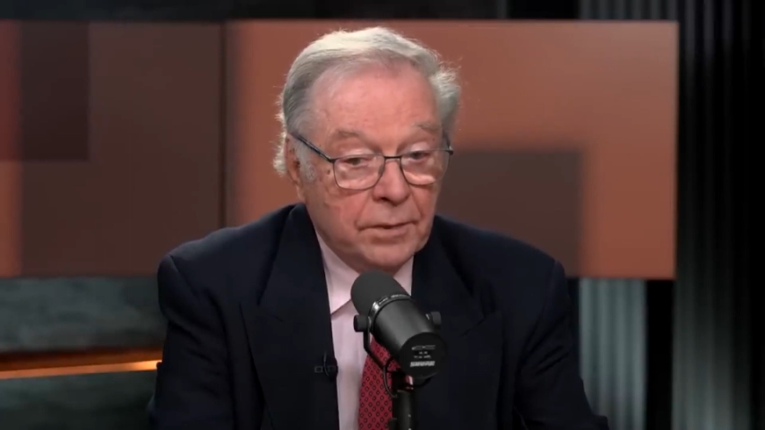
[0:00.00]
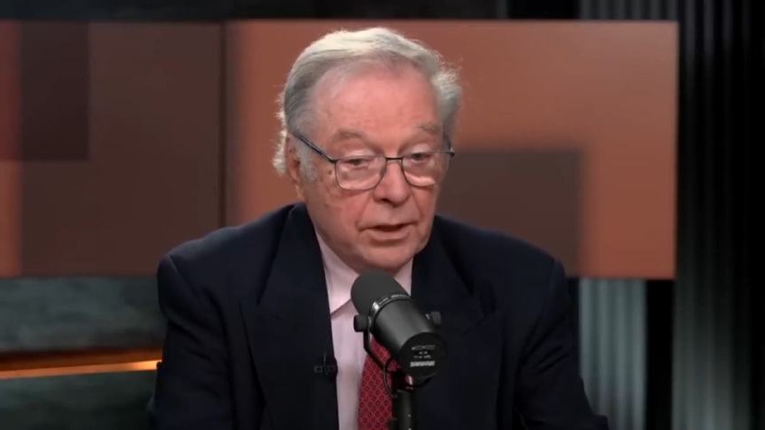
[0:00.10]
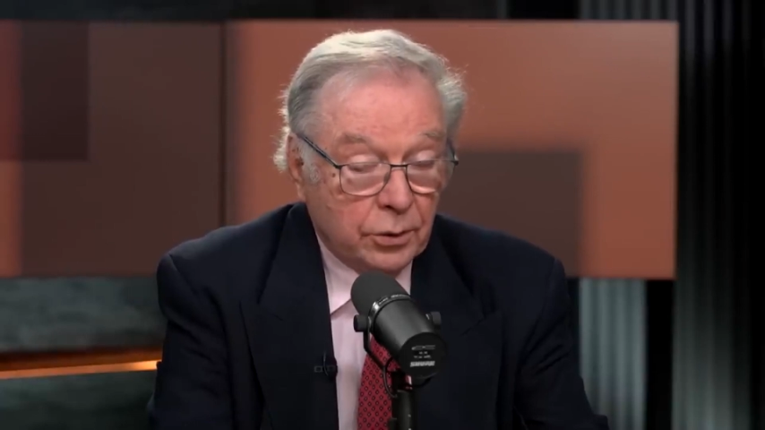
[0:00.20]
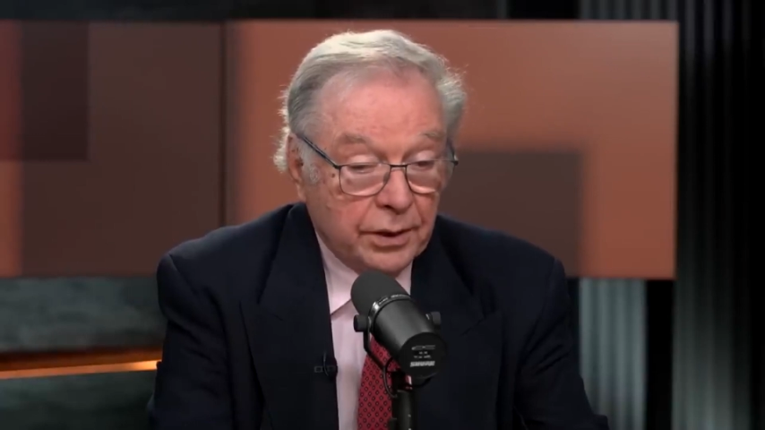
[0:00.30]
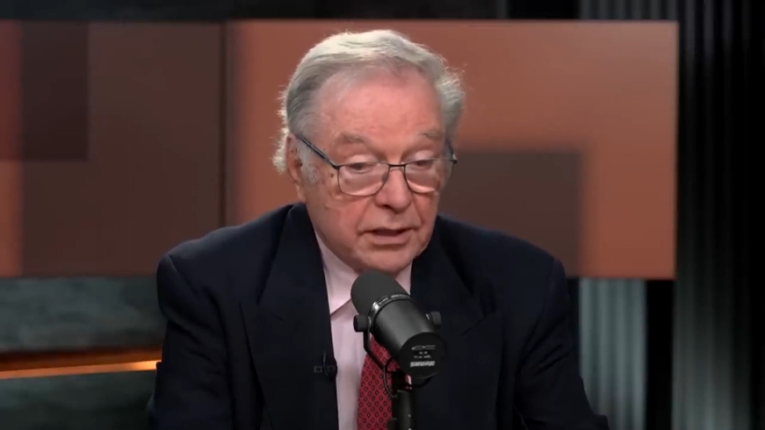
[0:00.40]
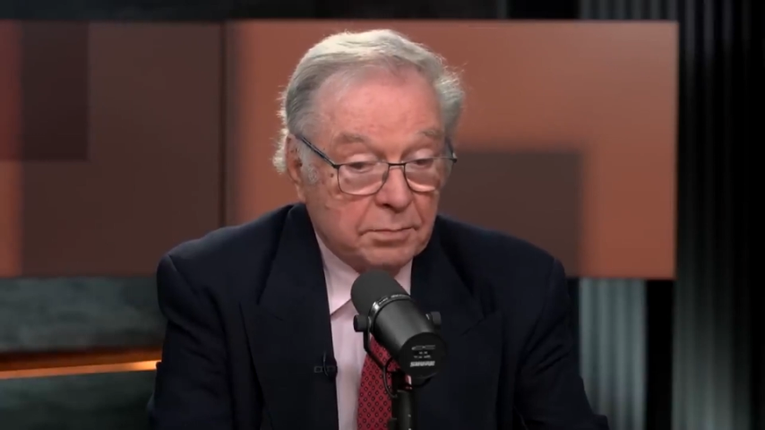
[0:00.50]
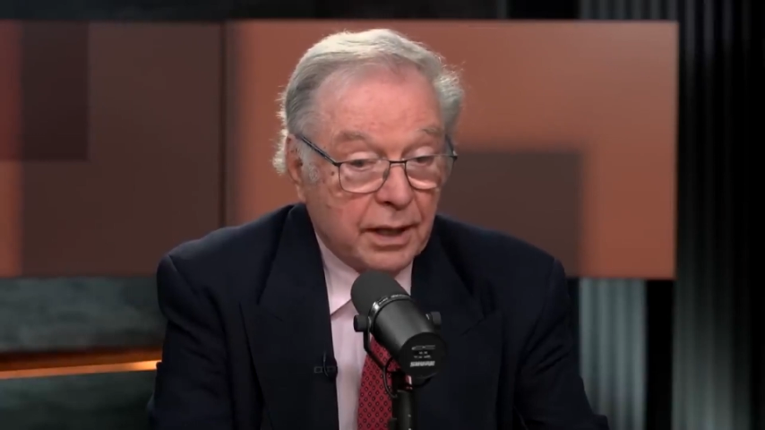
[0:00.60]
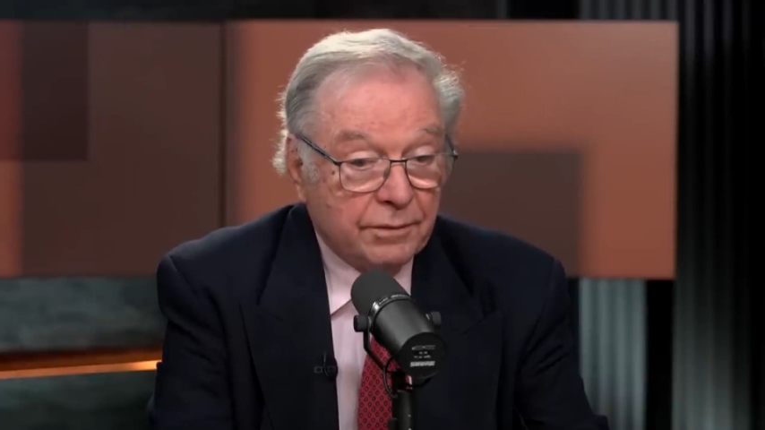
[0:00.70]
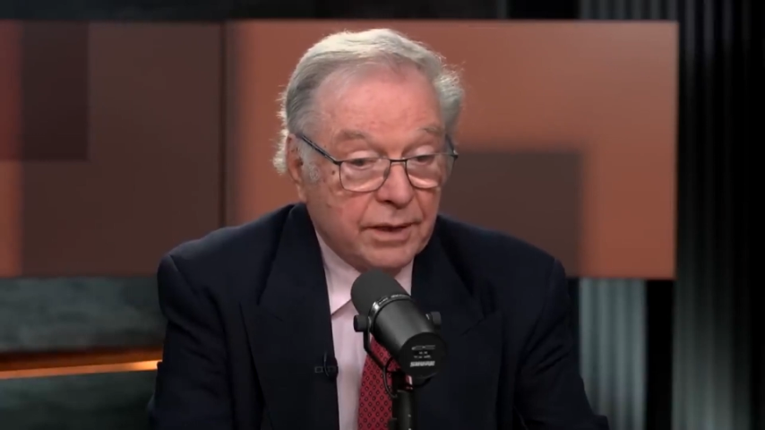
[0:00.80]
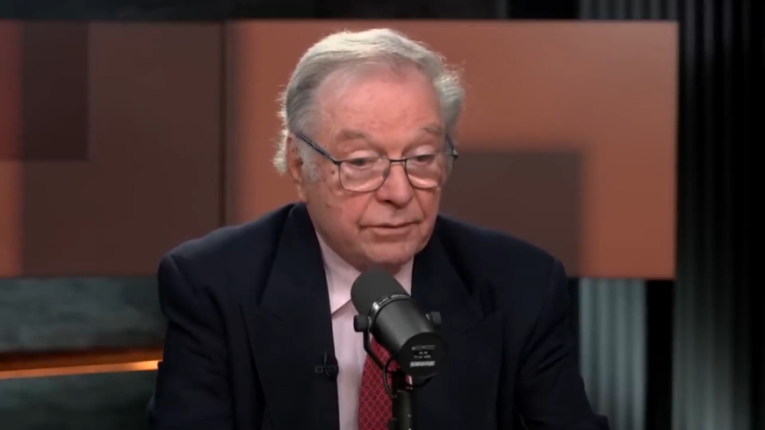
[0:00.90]
i to jest
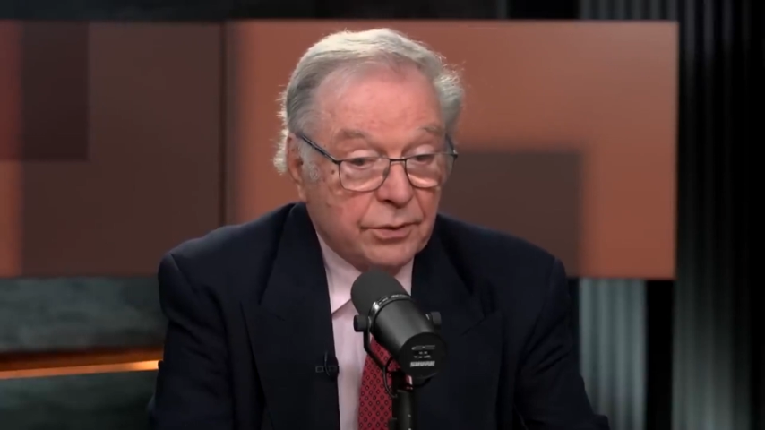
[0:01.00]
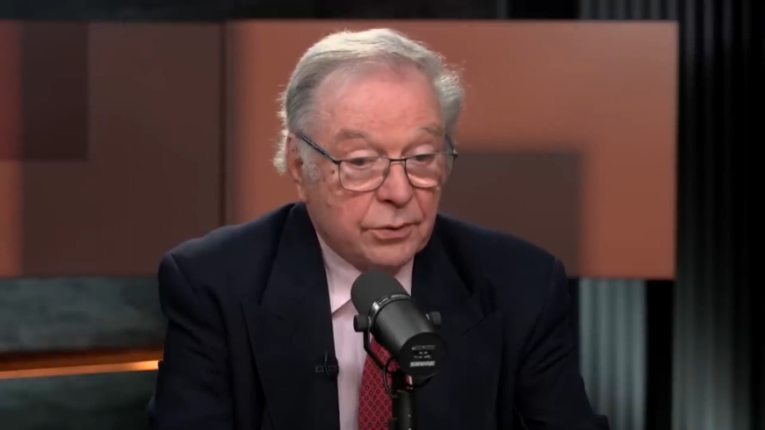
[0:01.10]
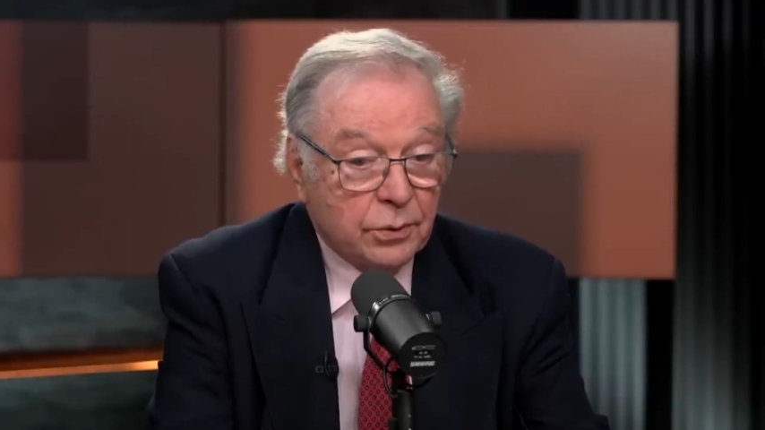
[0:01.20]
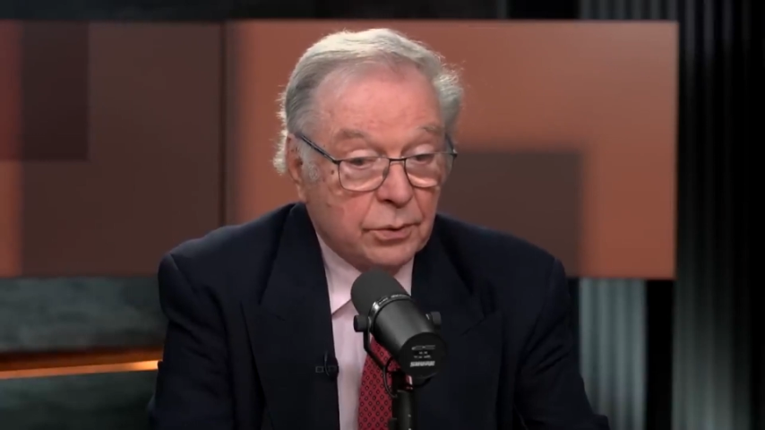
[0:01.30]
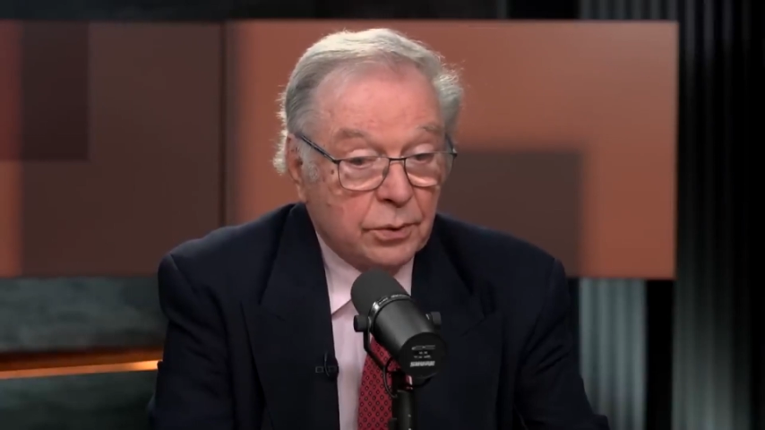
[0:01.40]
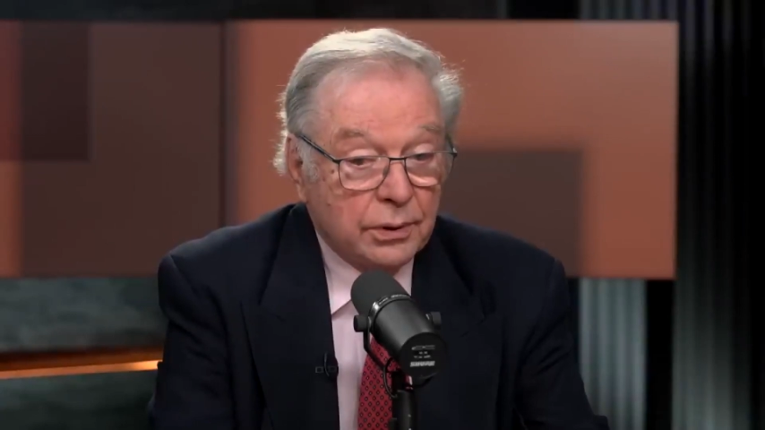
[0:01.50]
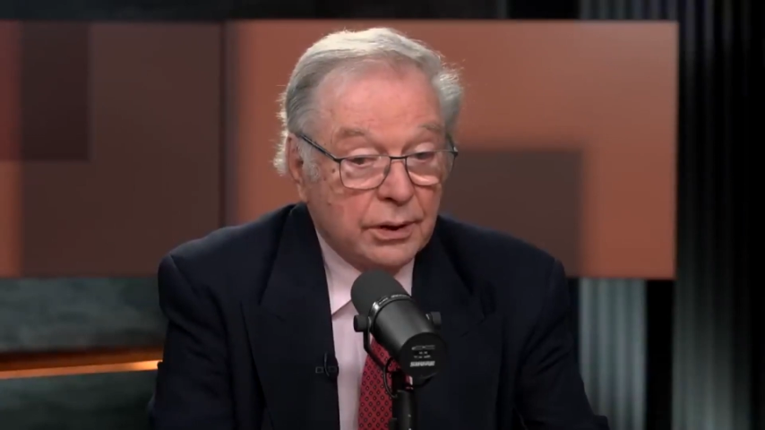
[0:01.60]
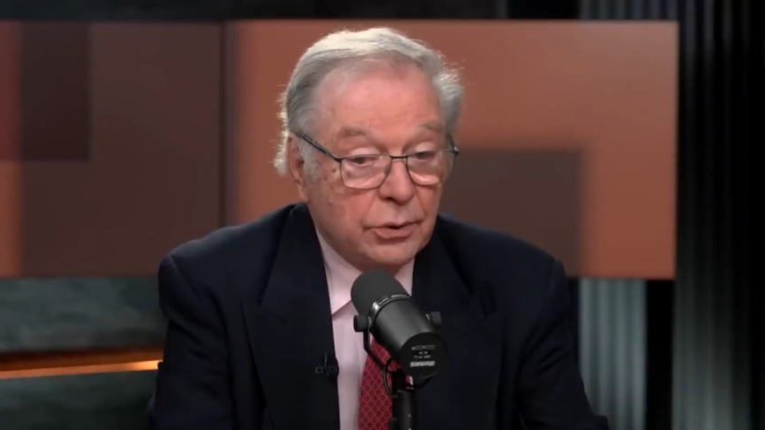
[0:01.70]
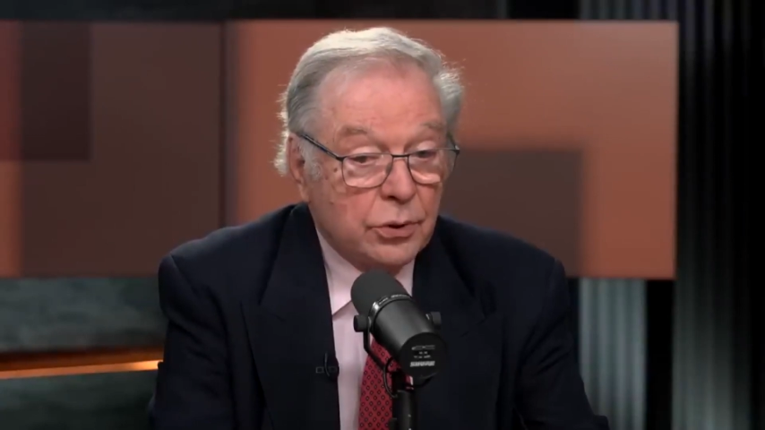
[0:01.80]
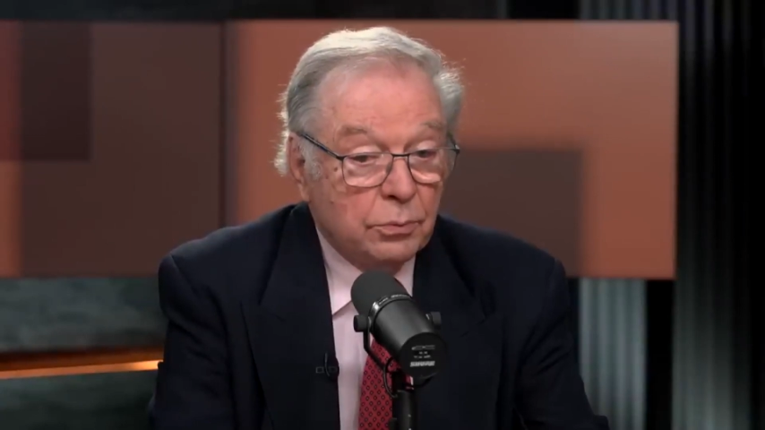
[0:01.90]
prawda w stosunku do
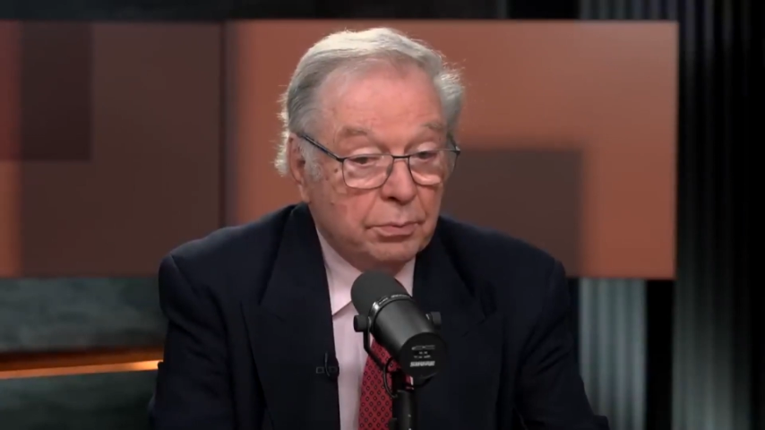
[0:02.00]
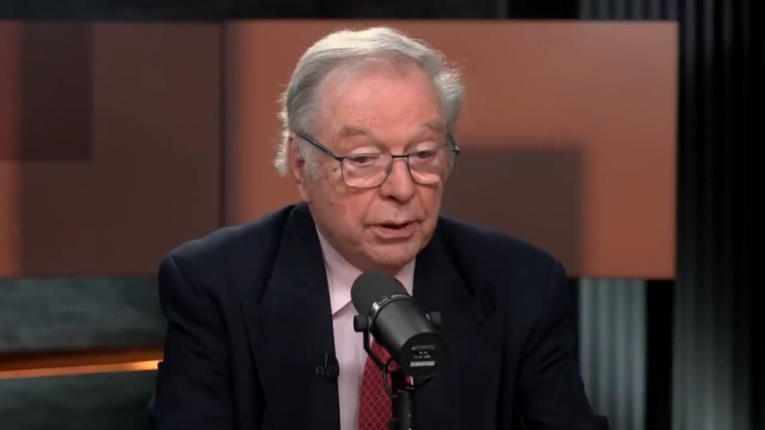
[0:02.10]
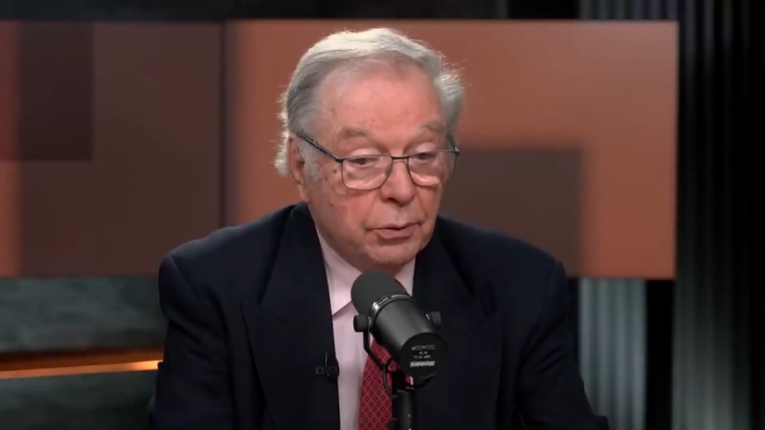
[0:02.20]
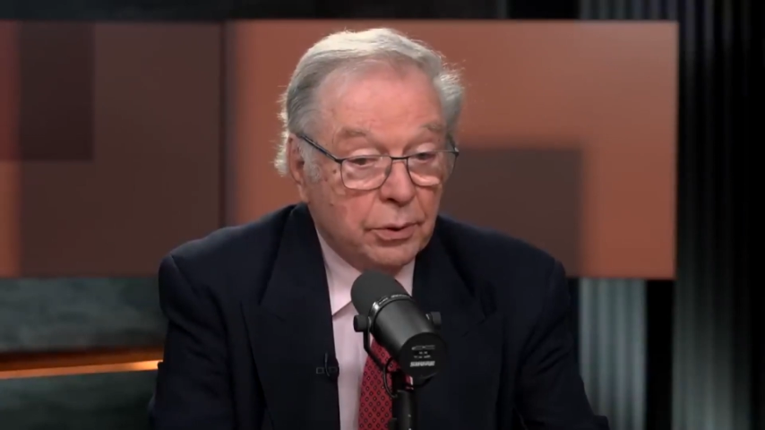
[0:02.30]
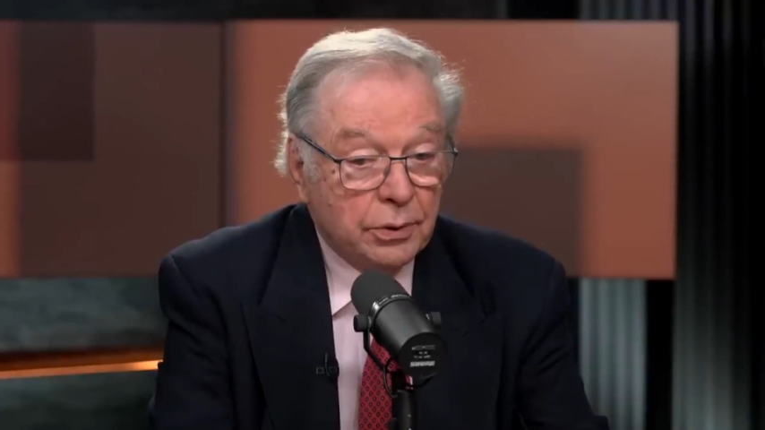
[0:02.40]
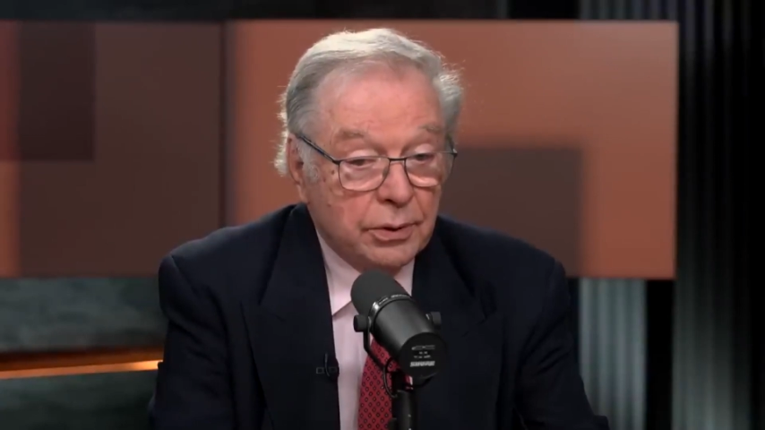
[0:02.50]
tego, co było,